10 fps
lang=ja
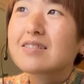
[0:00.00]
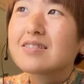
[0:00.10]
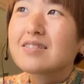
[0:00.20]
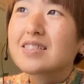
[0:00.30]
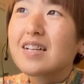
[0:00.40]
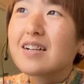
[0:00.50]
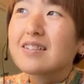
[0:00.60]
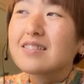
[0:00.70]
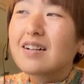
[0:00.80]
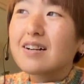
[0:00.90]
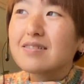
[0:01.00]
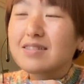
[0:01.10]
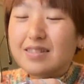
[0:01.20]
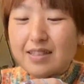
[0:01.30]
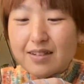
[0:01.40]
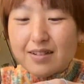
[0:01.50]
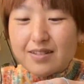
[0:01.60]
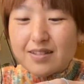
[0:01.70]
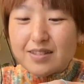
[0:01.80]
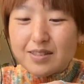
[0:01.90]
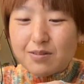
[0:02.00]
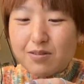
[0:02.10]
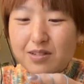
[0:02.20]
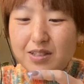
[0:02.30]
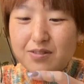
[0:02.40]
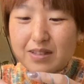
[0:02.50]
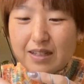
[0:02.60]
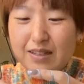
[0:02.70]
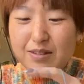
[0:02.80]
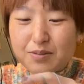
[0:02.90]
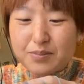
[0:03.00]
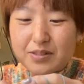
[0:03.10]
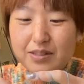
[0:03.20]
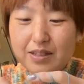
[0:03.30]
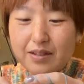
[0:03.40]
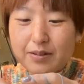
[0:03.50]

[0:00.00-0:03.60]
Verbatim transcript: 偶然会うってなかなかすごいよねって思って